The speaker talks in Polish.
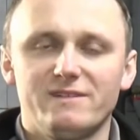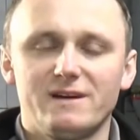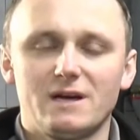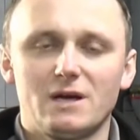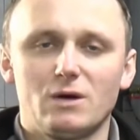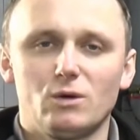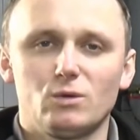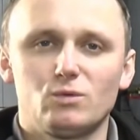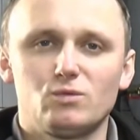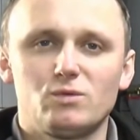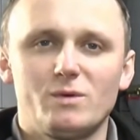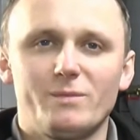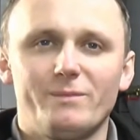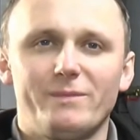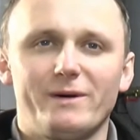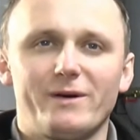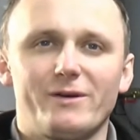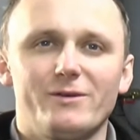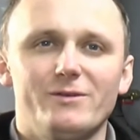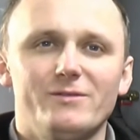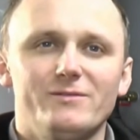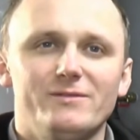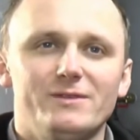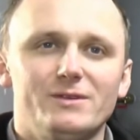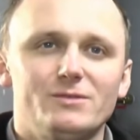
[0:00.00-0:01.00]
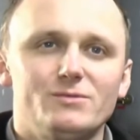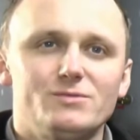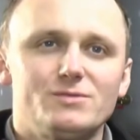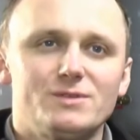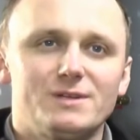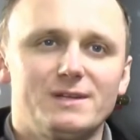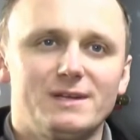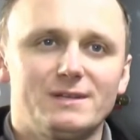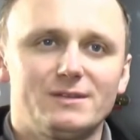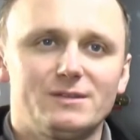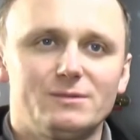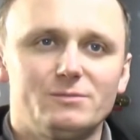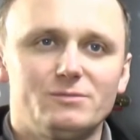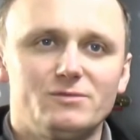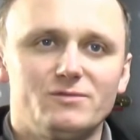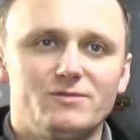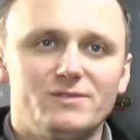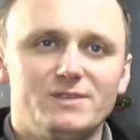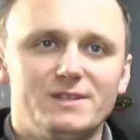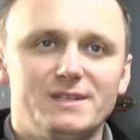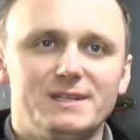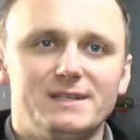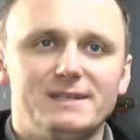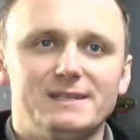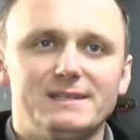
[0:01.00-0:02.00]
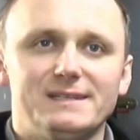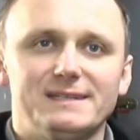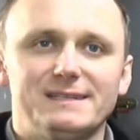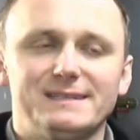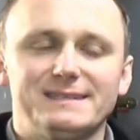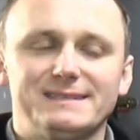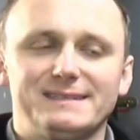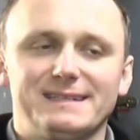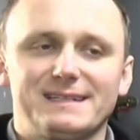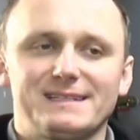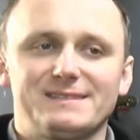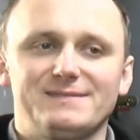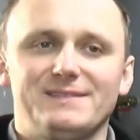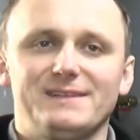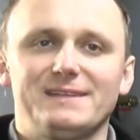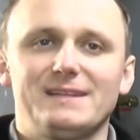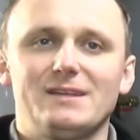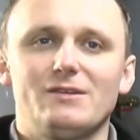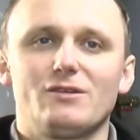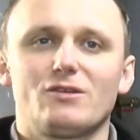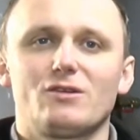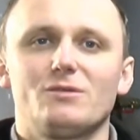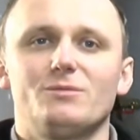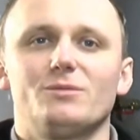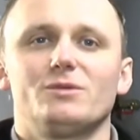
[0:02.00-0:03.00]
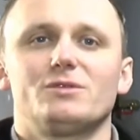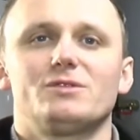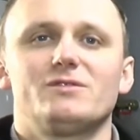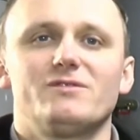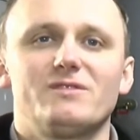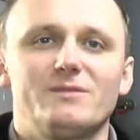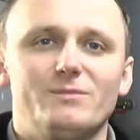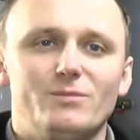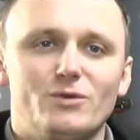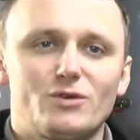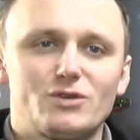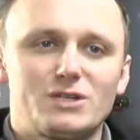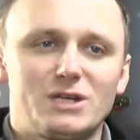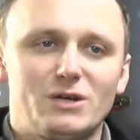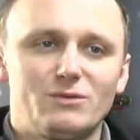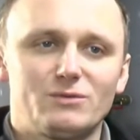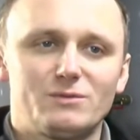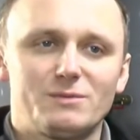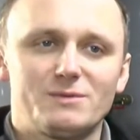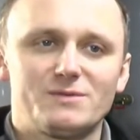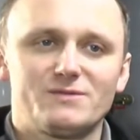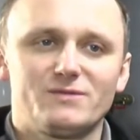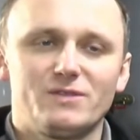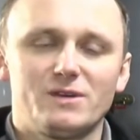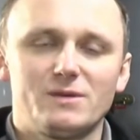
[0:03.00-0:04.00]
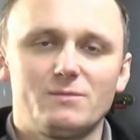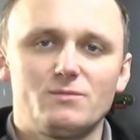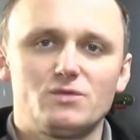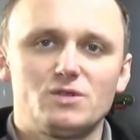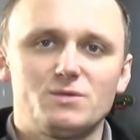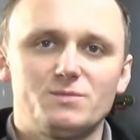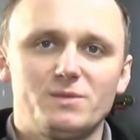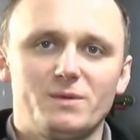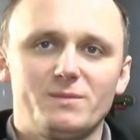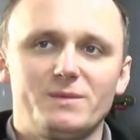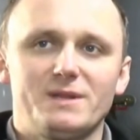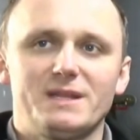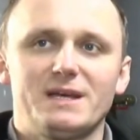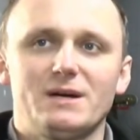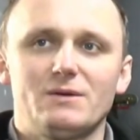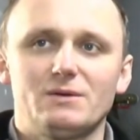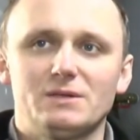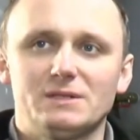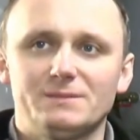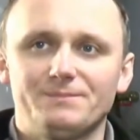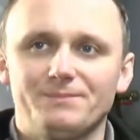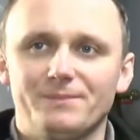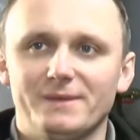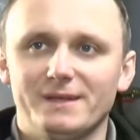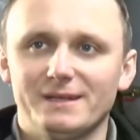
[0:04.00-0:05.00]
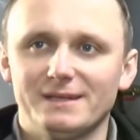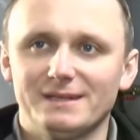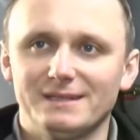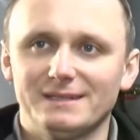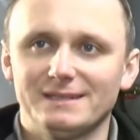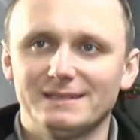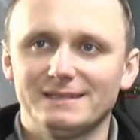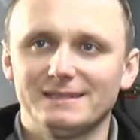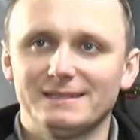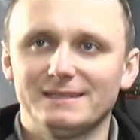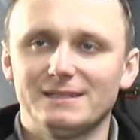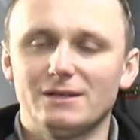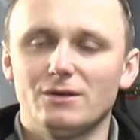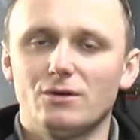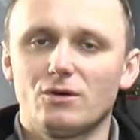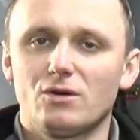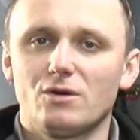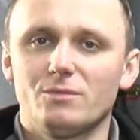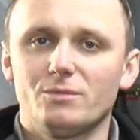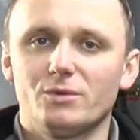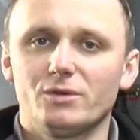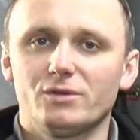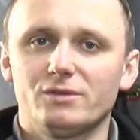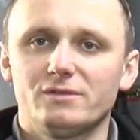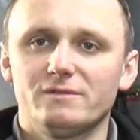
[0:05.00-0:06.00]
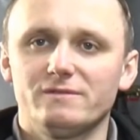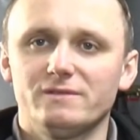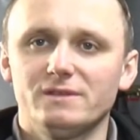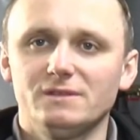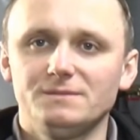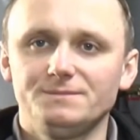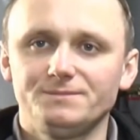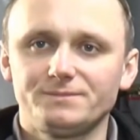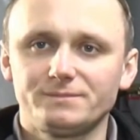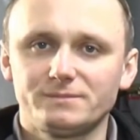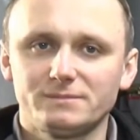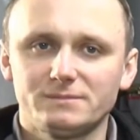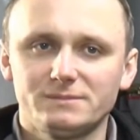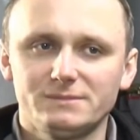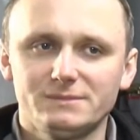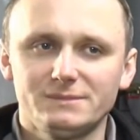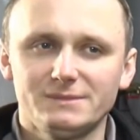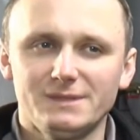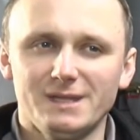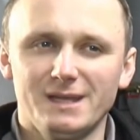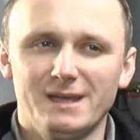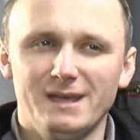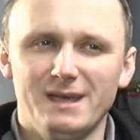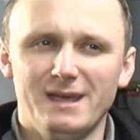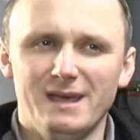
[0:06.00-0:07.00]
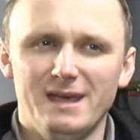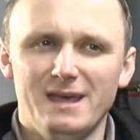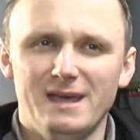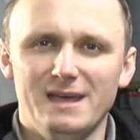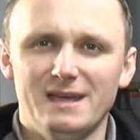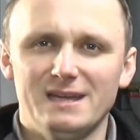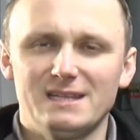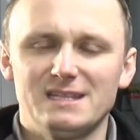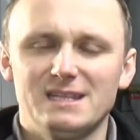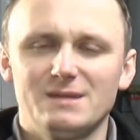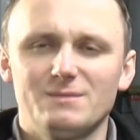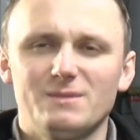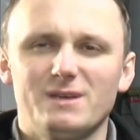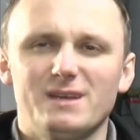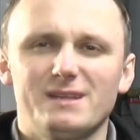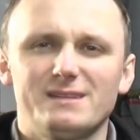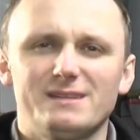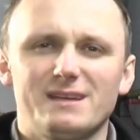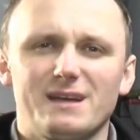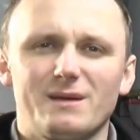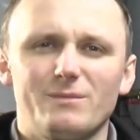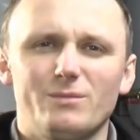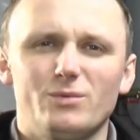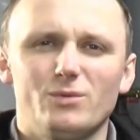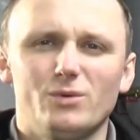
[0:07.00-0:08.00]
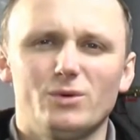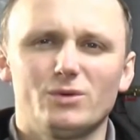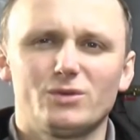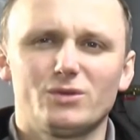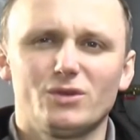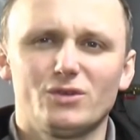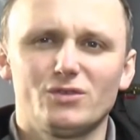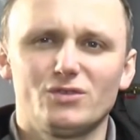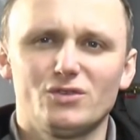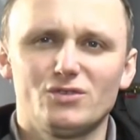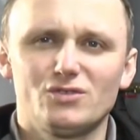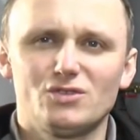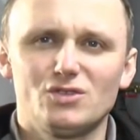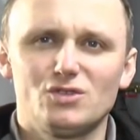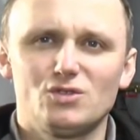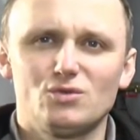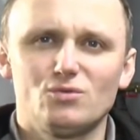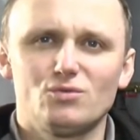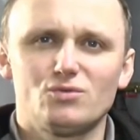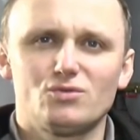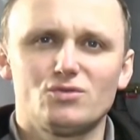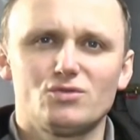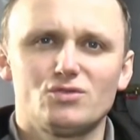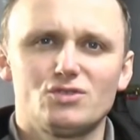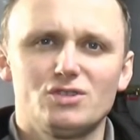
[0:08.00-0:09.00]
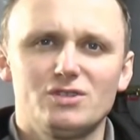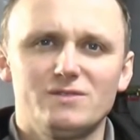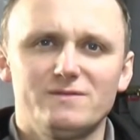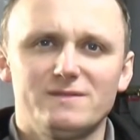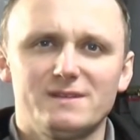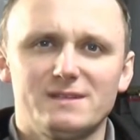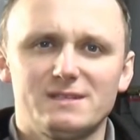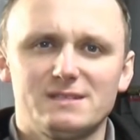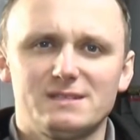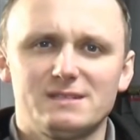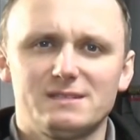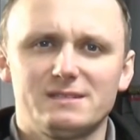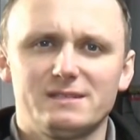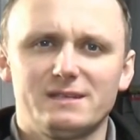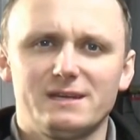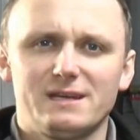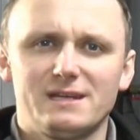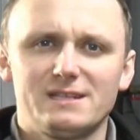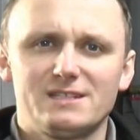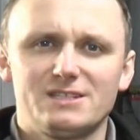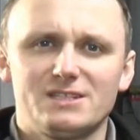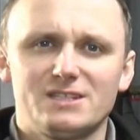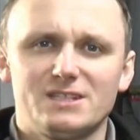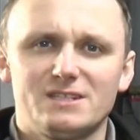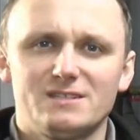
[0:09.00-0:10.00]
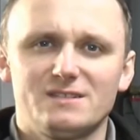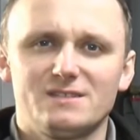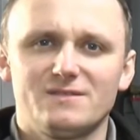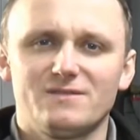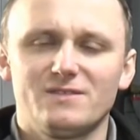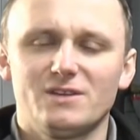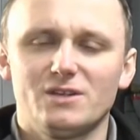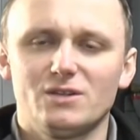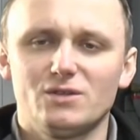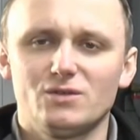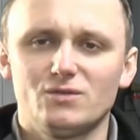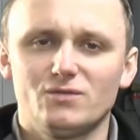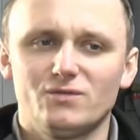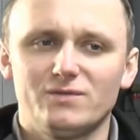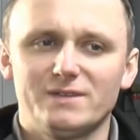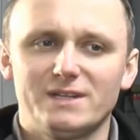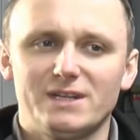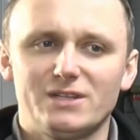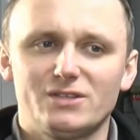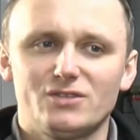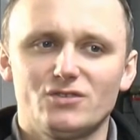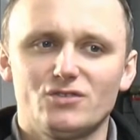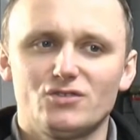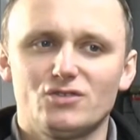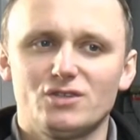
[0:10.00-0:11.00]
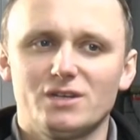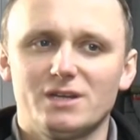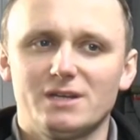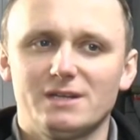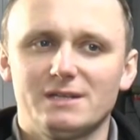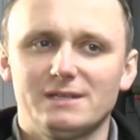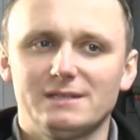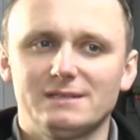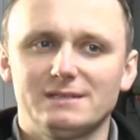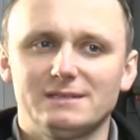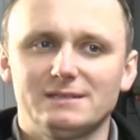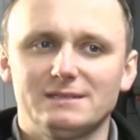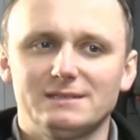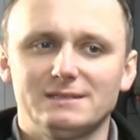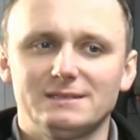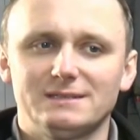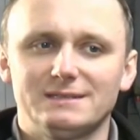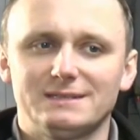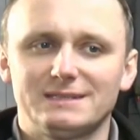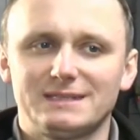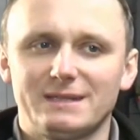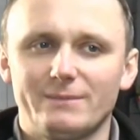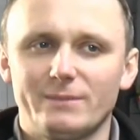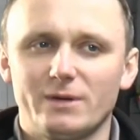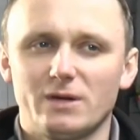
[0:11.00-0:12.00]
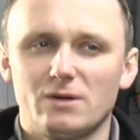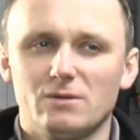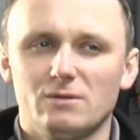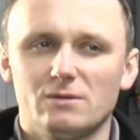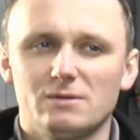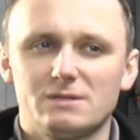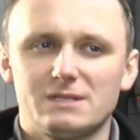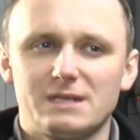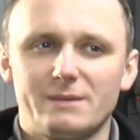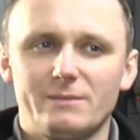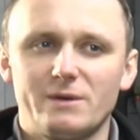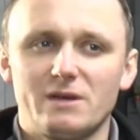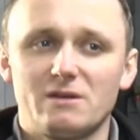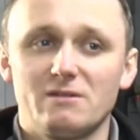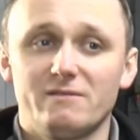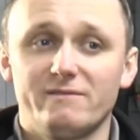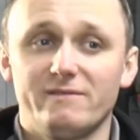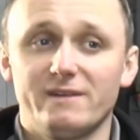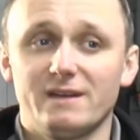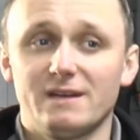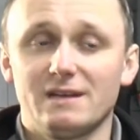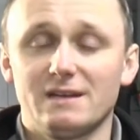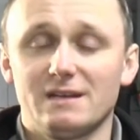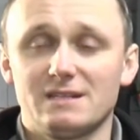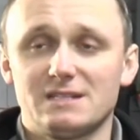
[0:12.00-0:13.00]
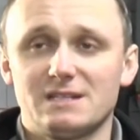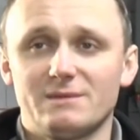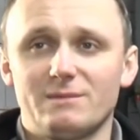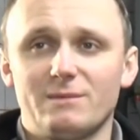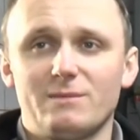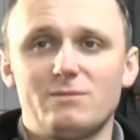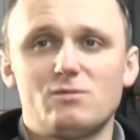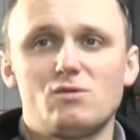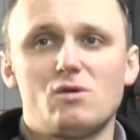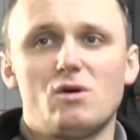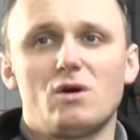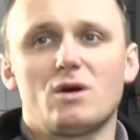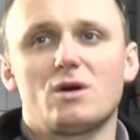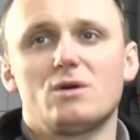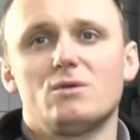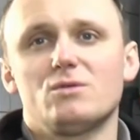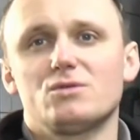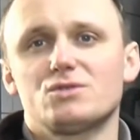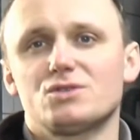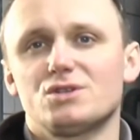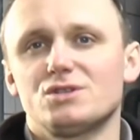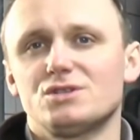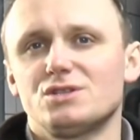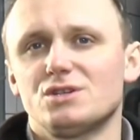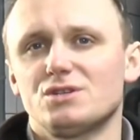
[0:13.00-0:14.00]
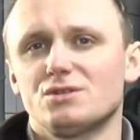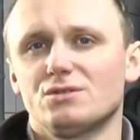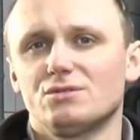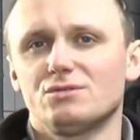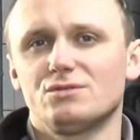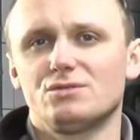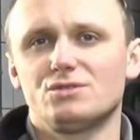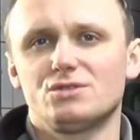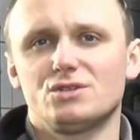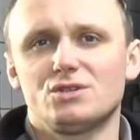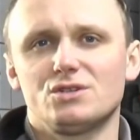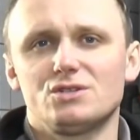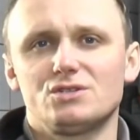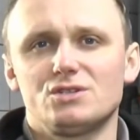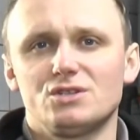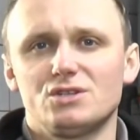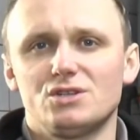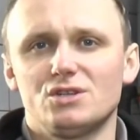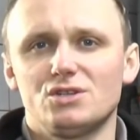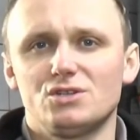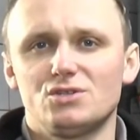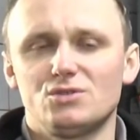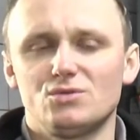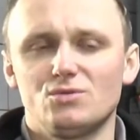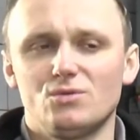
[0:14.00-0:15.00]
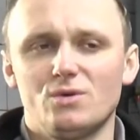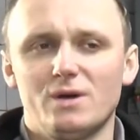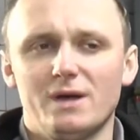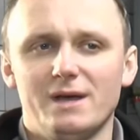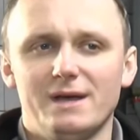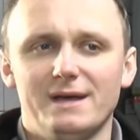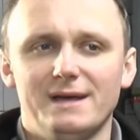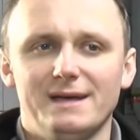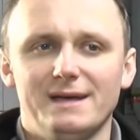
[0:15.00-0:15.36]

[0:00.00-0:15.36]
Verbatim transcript: dwa kotły parowe, ludzie na to mówili tak zwane lokomotywy, bo kształtem swoim przypominały y, lokomotywy. Niemniej jednak było to dosyć uciążliwe, raz ze względów na to, że y, samego, samego węgla trzeba było około 60-60